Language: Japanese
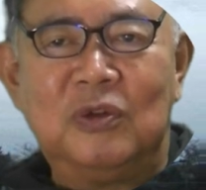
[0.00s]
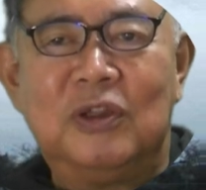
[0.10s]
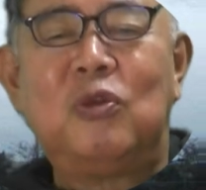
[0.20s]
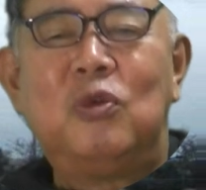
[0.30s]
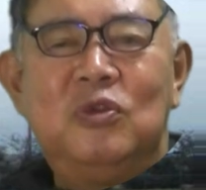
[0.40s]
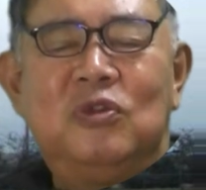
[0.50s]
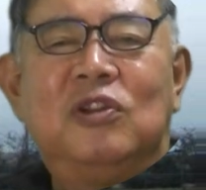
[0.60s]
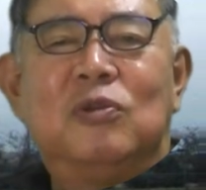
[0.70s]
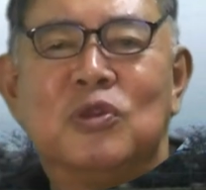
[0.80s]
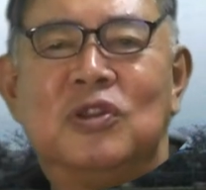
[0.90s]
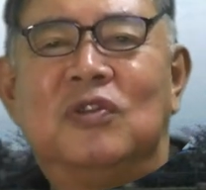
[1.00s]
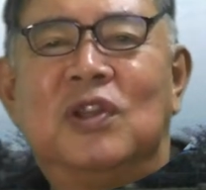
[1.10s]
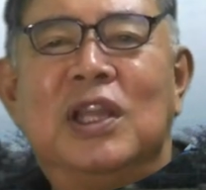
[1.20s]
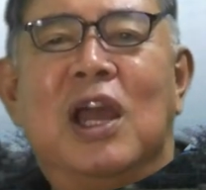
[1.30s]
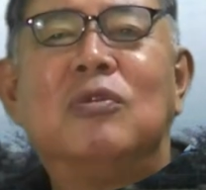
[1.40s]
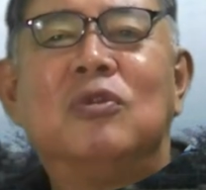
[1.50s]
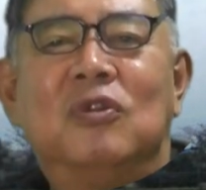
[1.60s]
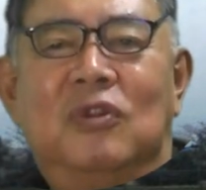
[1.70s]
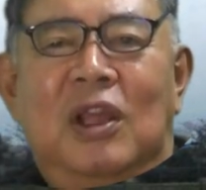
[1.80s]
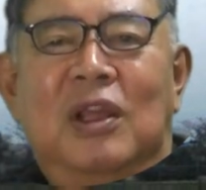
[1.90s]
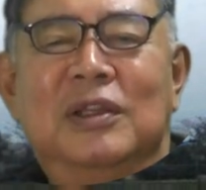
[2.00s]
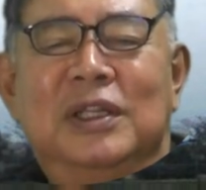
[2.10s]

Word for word: で、そういう説も実際にあるんですね。